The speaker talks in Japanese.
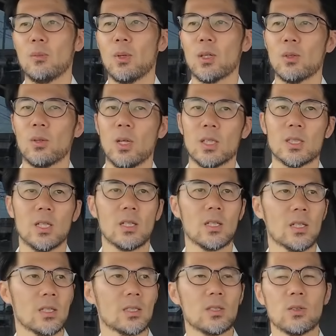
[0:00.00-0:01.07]
まあ、こうアジア
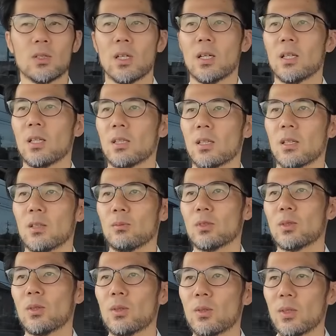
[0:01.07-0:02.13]
感が強いんであれなんだけども
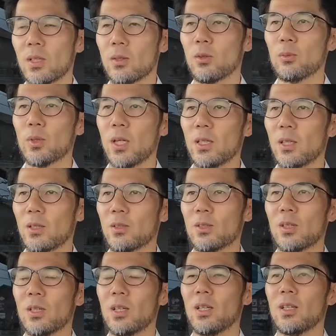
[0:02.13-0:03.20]
それとねこう
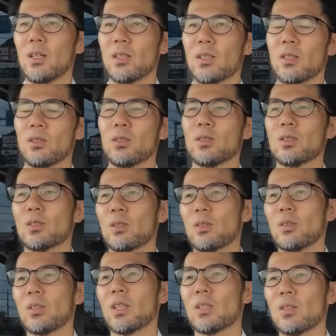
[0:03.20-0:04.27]
ブライダルっていうそ
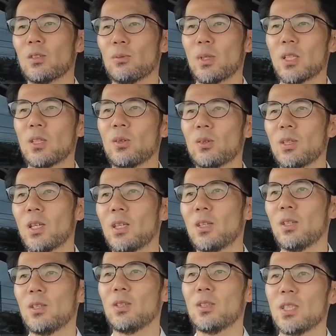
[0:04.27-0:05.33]
の何ていうの、まあ、基本的
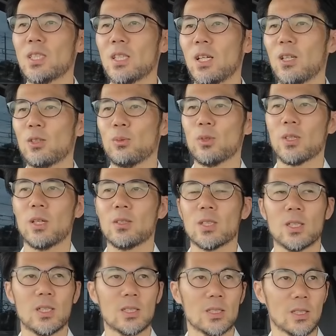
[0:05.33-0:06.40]
に西側のものやる
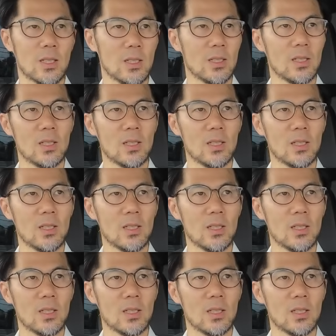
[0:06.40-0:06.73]
じゃないですか。